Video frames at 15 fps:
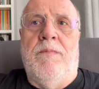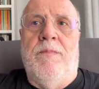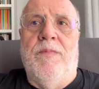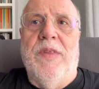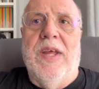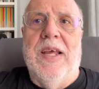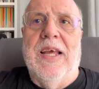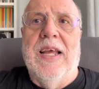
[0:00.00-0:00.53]

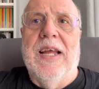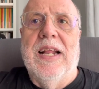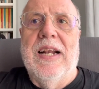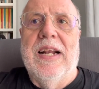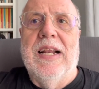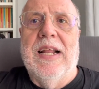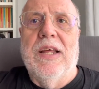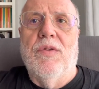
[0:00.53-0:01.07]
en
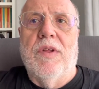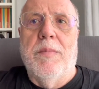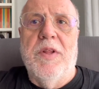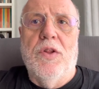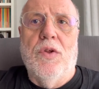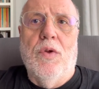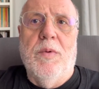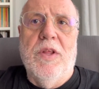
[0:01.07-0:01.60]
el
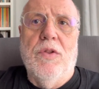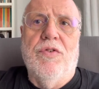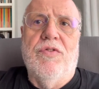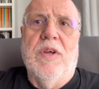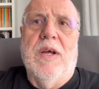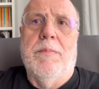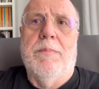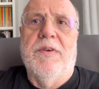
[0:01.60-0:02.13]
Ayuntamiento de Oviedo
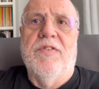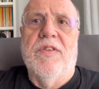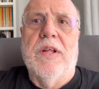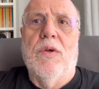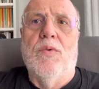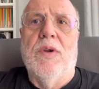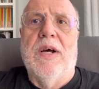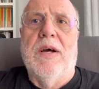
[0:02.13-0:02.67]
se ha
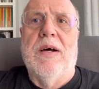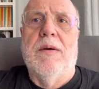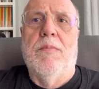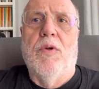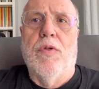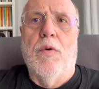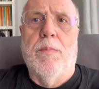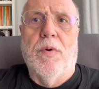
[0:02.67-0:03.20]
presentado una
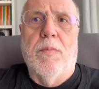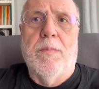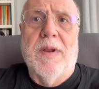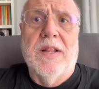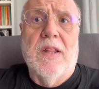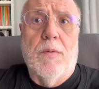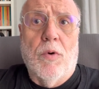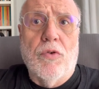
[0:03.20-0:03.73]
moción por
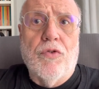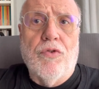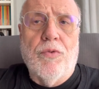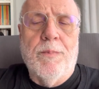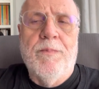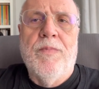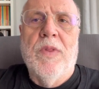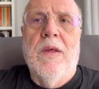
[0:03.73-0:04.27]
parte de
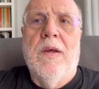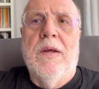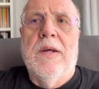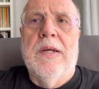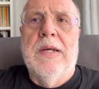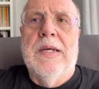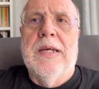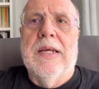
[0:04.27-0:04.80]
Vox,
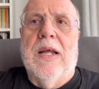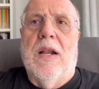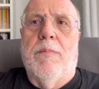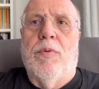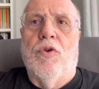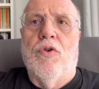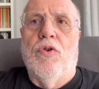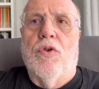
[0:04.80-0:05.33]
que la
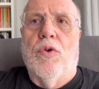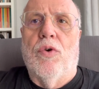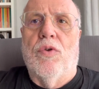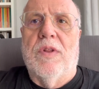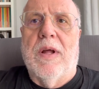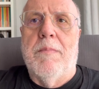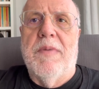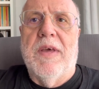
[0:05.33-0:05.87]

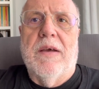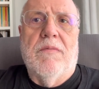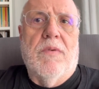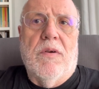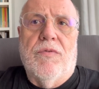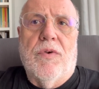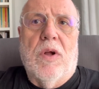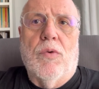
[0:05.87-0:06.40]
apoyó también,
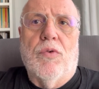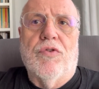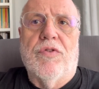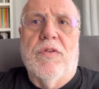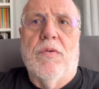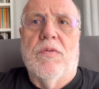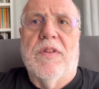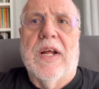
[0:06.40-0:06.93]
bueno, fue una
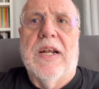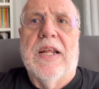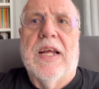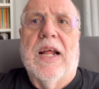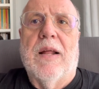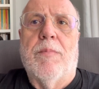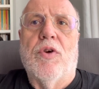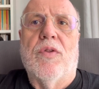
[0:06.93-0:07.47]
cuestión
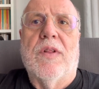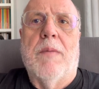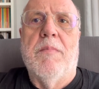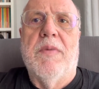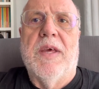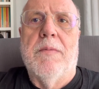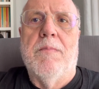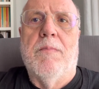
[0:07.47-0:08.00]
técnica, la apoyó
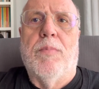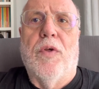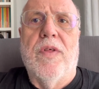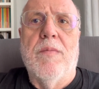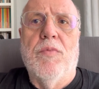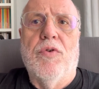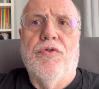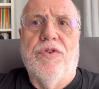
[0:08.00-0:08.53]
también
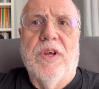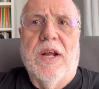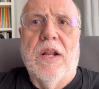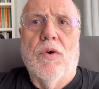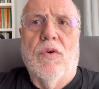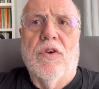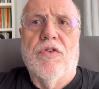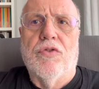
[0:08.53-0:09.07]
Podemos y
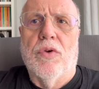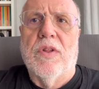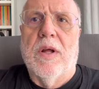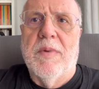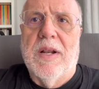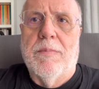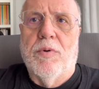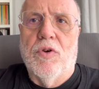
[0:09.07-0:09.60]
creo que el PSOE
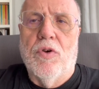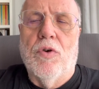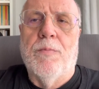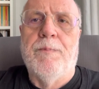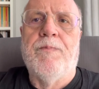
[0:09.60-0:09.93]
también la apoyó,